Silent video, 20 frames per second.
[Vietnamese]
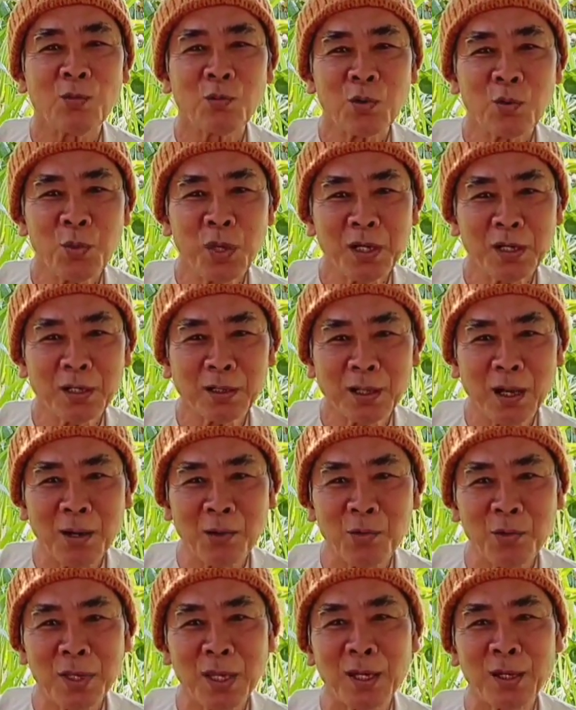không có biết gì
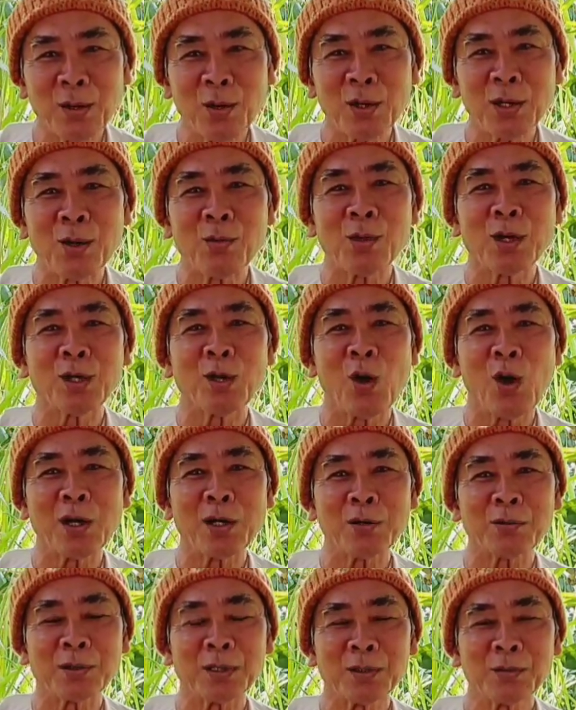trơn quý vị nói đâu là
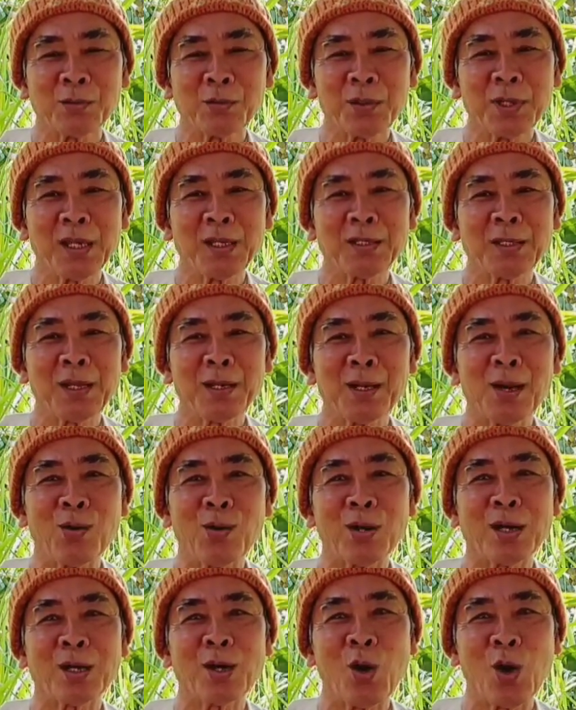ngon không à? quý vị tính
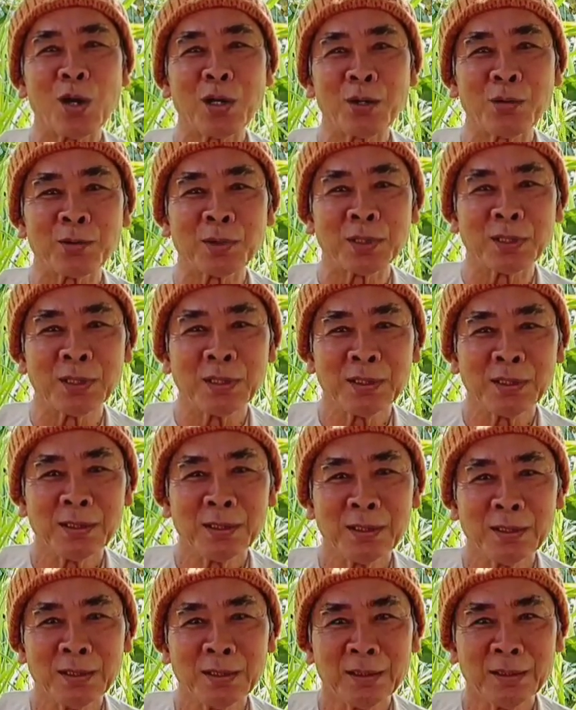đâu là ngon không à?
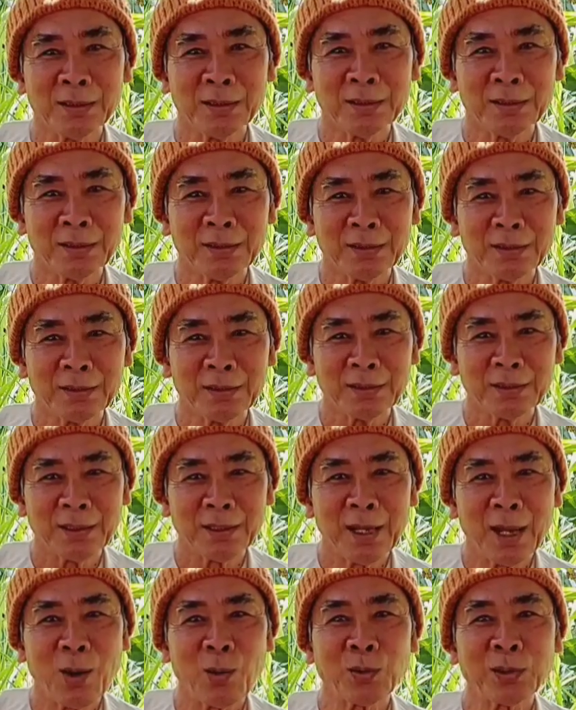
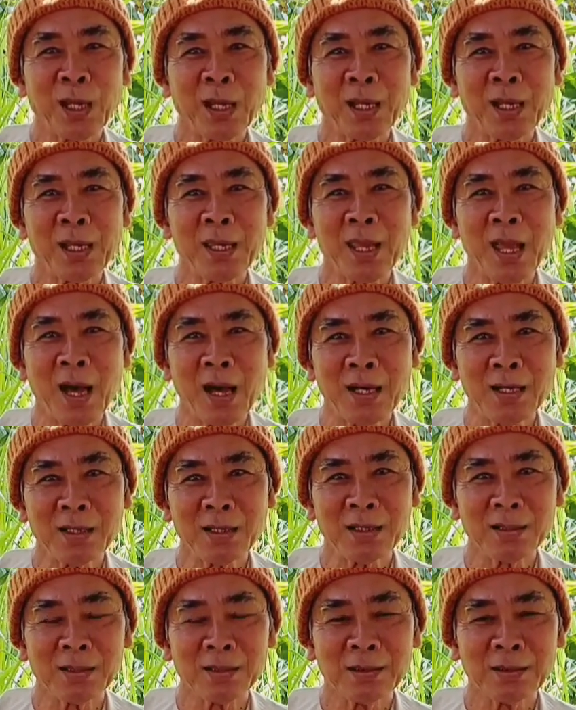chứ không có thấy cái dở